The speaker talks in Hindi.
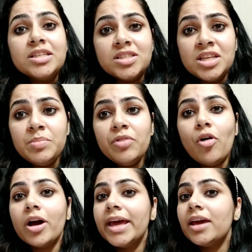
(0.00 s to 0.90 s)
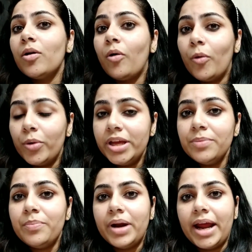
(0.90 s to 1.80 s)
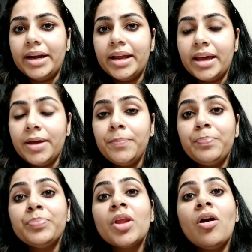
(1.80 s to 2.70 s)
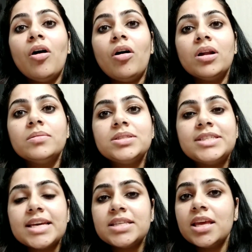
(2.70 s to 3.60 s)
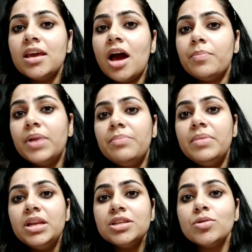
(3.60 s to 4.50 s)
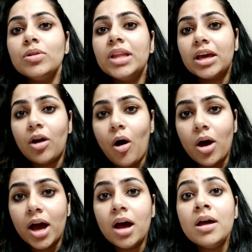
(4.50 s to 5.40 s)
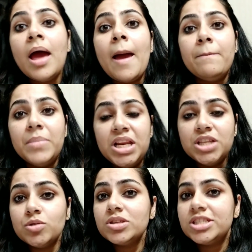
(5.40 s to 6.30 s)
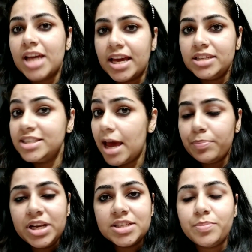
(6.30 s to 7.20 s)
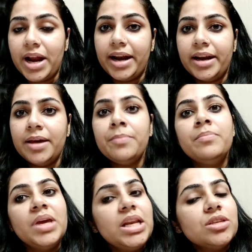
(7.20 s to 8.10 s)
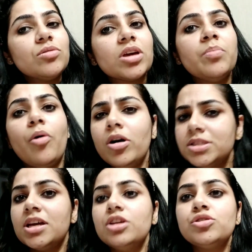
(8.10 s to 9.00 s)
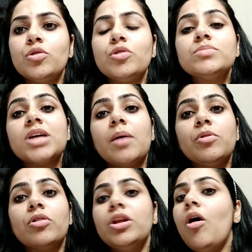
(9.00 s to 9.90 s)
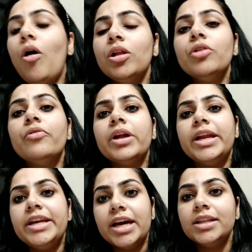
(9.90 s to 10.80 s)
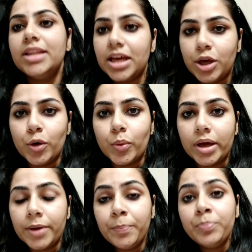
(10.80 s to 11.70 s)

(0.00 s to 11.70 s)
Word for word: जीमी वॉक एक कोरियन ब्रांड है और जैसे कि आपने मिनीसो देखा होगा मिनीसो चाइन जैपनीज ब्रांड है मिनीसो के बहुत सारे शोरूम्स आप लोगों ने ऑल ओवर इंडिया देखे होंगे